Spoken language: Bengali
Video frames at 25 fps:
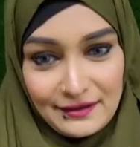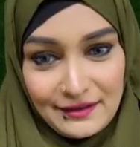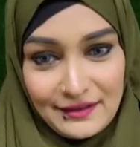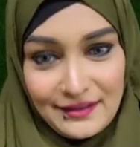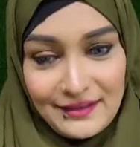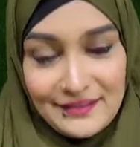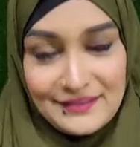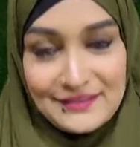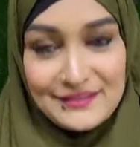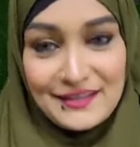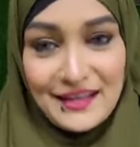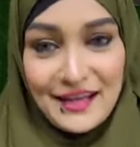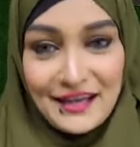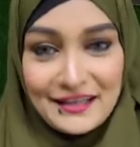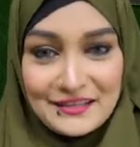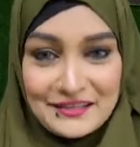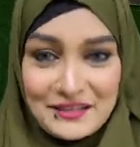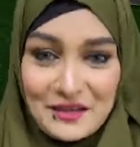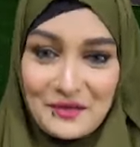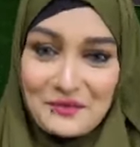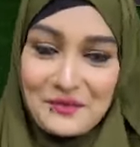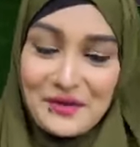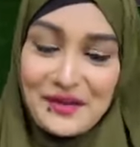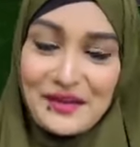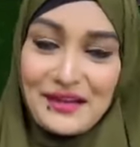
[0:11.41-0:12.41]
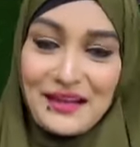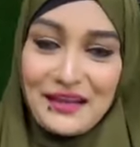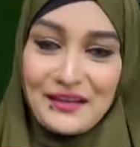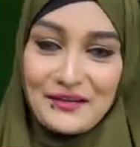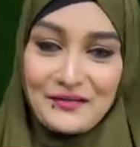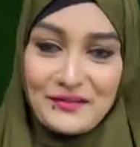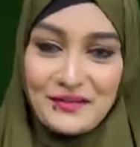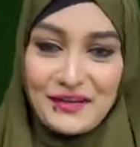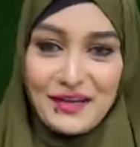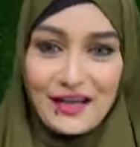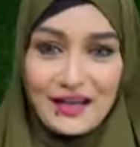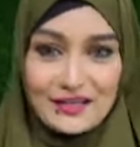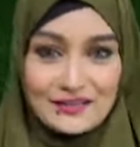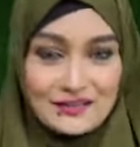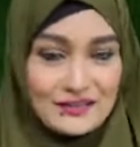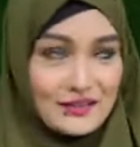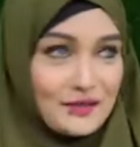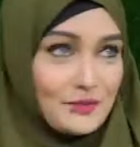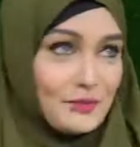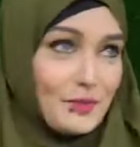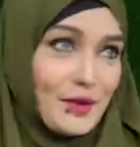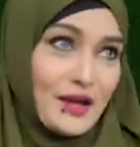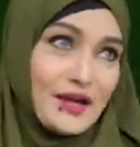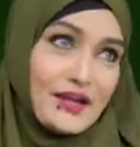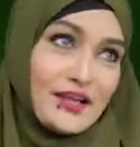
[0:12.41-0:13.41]
এক্স্যাক্ট টাইমে লাইভে আসতে
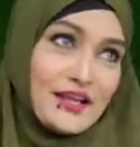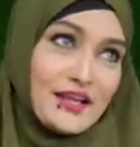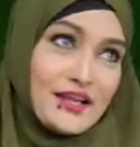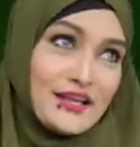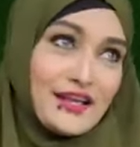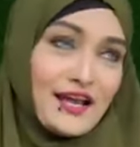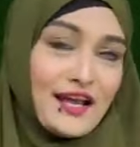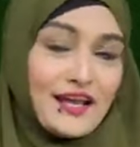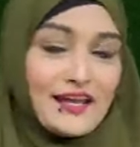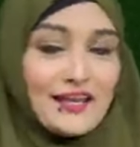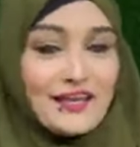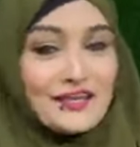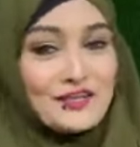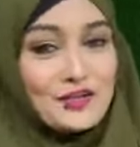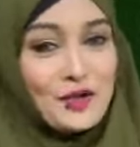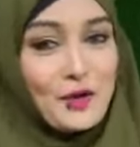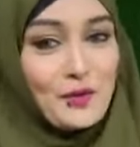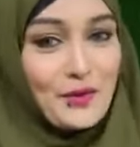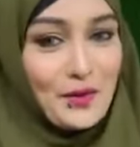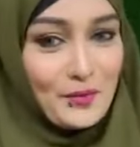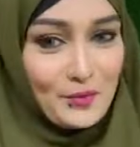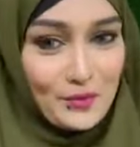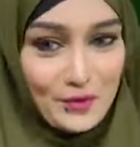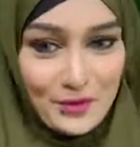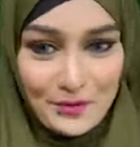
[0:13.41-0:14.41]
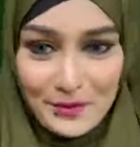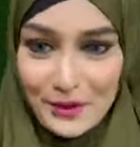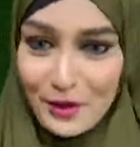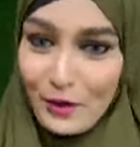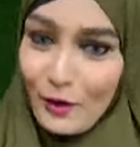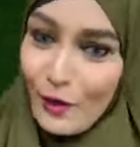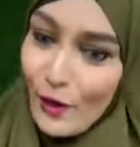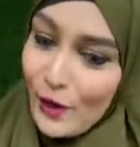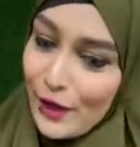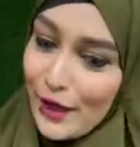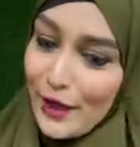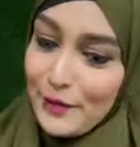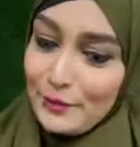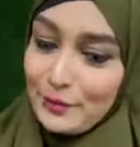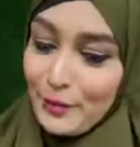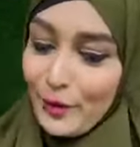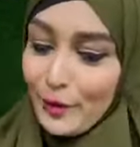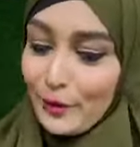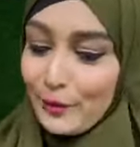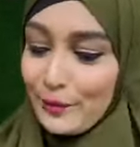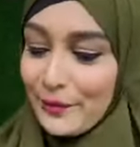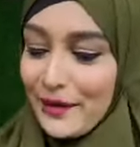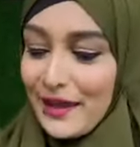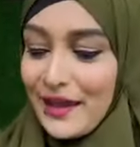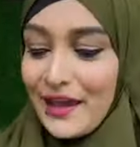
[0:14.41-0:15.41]
পারি নাই সব আপুর আমাকে অনেক
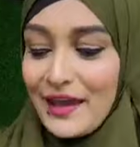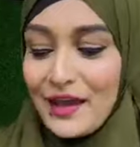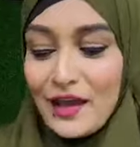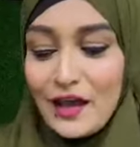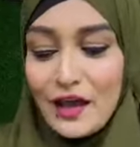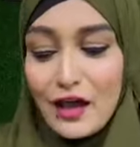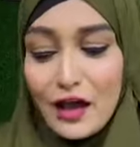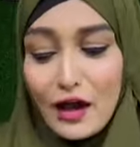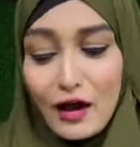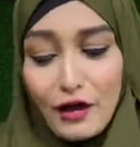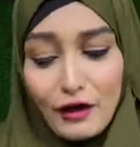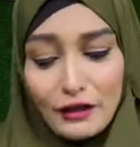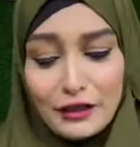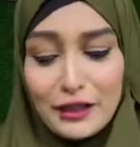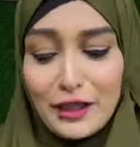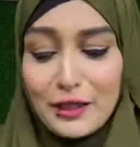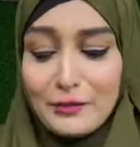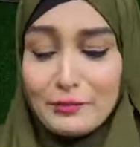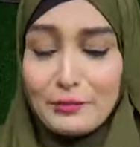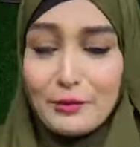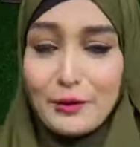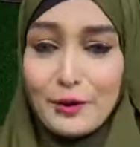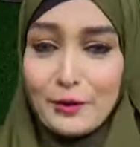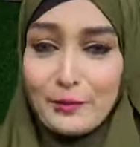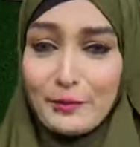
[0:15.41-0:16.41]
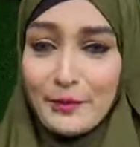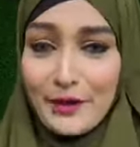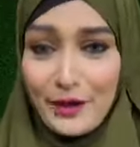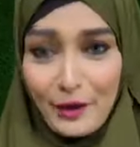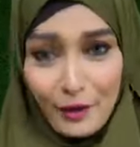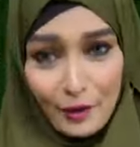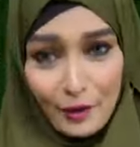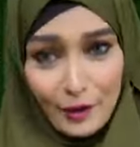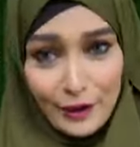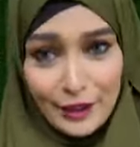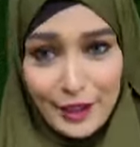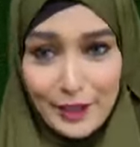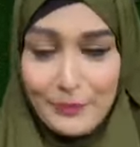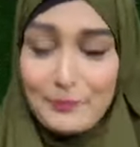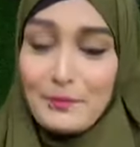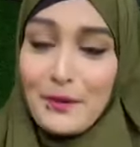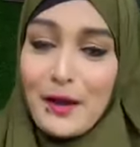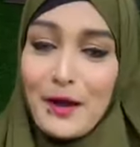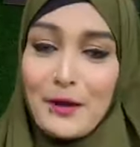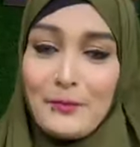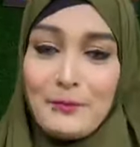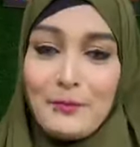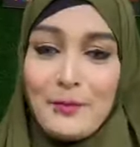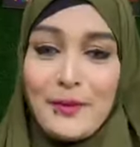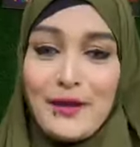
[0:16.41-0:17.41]
বকবে অনেক বকবে অনেক
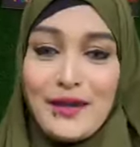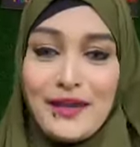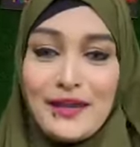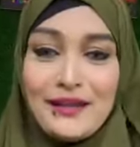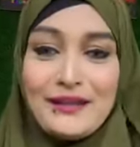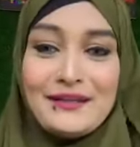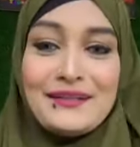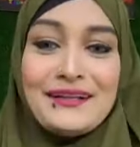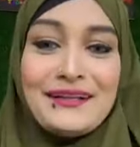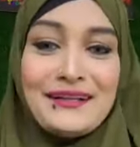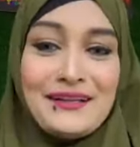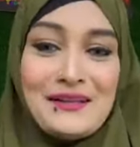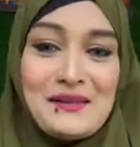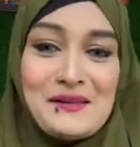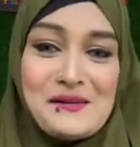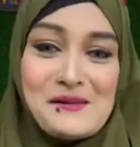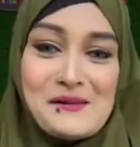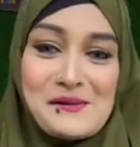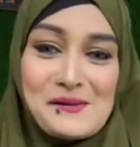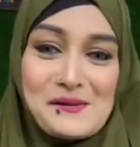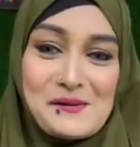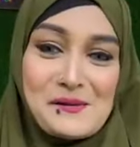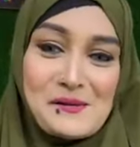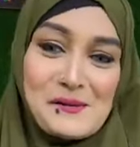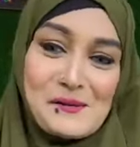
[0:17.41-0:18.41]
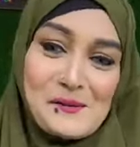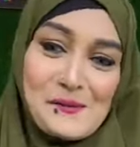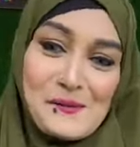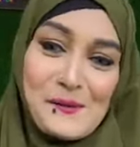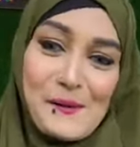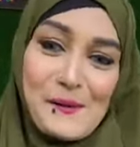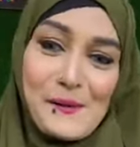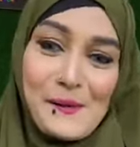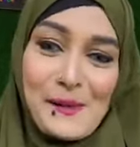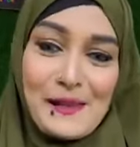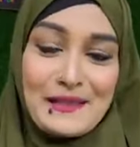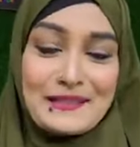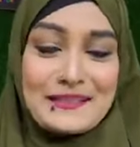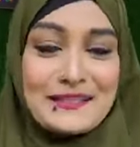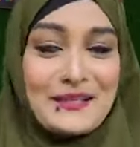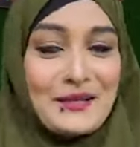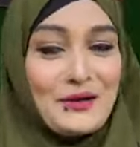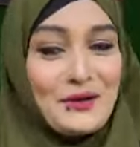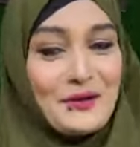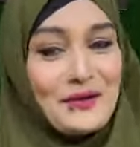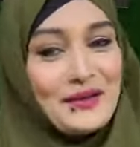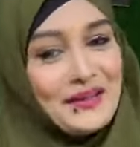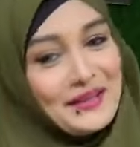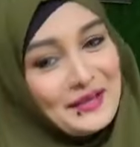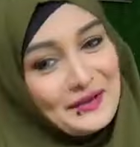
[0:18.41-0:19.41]
মারবে আজকে
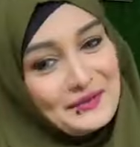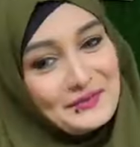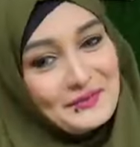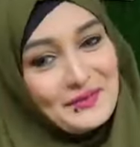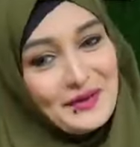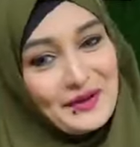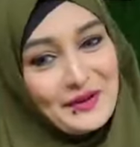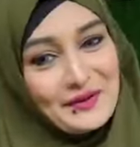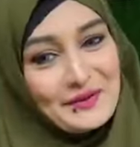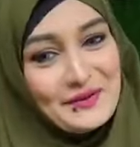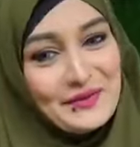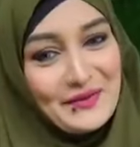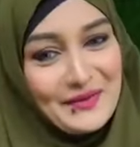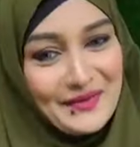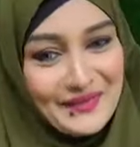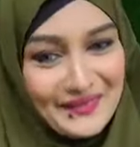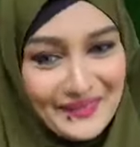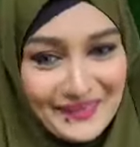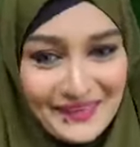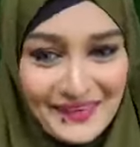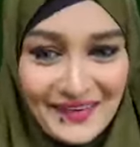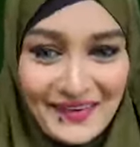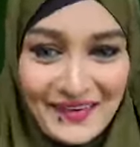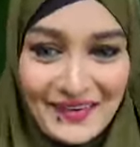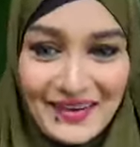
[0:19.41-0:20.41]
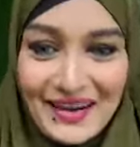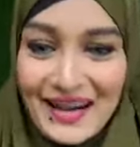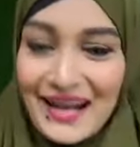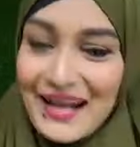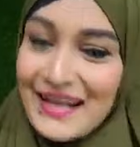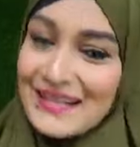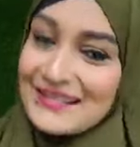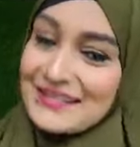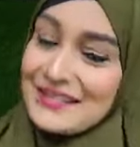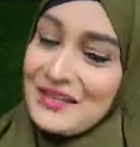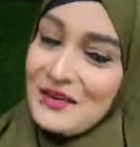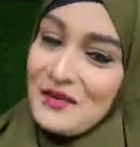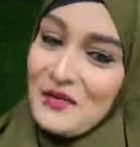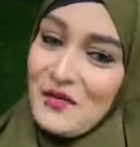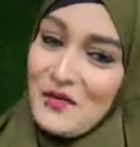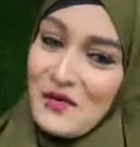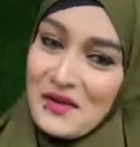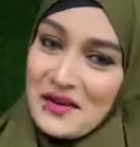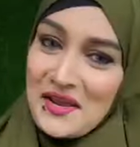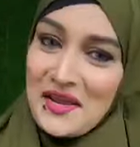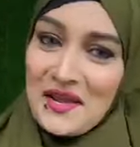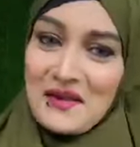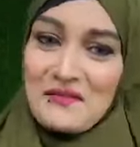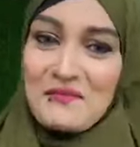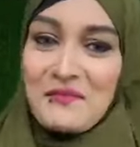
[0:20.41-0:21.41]
অনেক মার আজকে
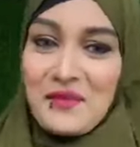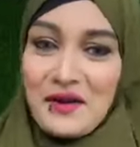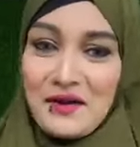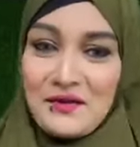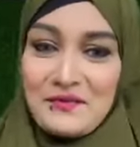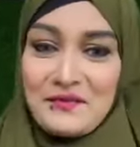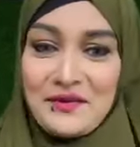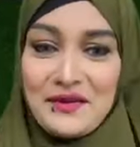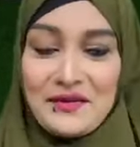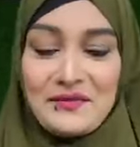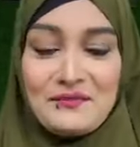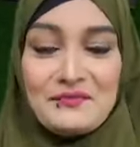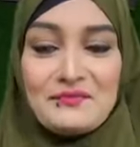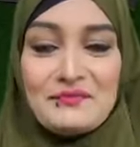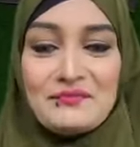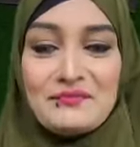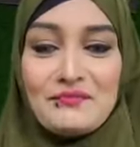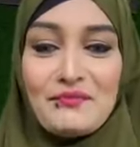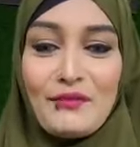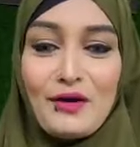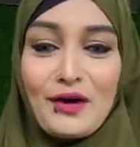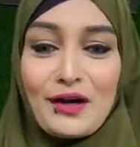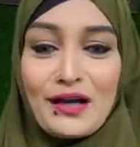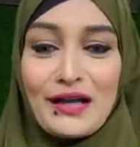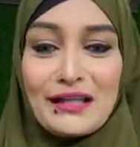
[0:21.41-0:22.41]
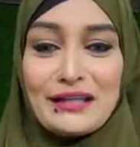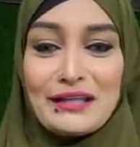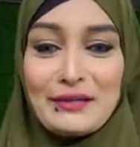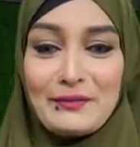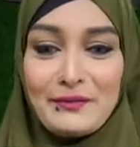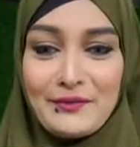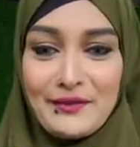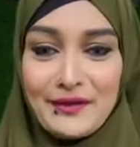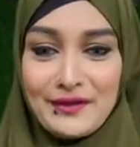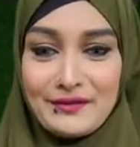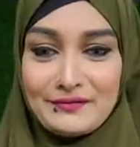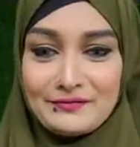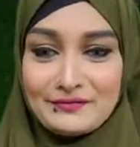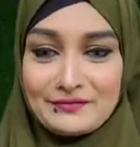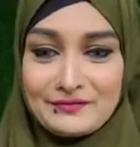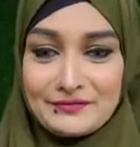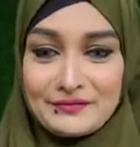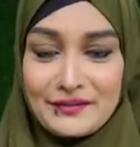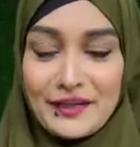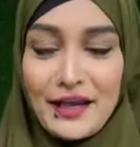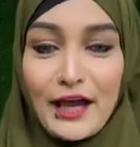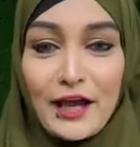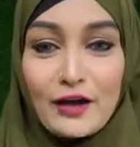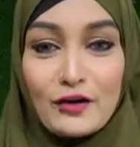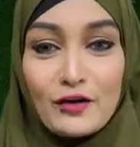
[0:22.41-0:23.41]
অনেক মারবে বকা দিবে
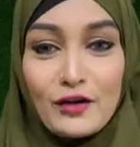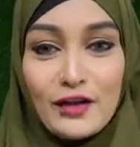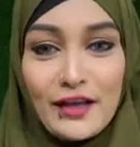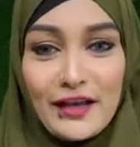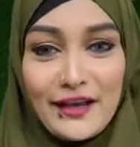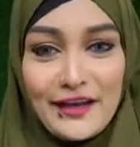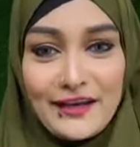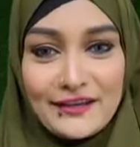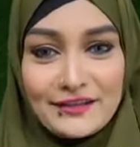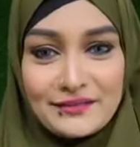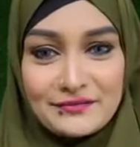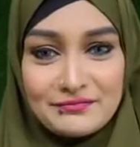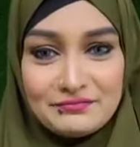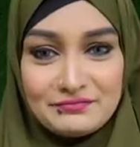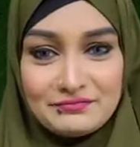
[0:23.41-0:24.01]
কেন লেট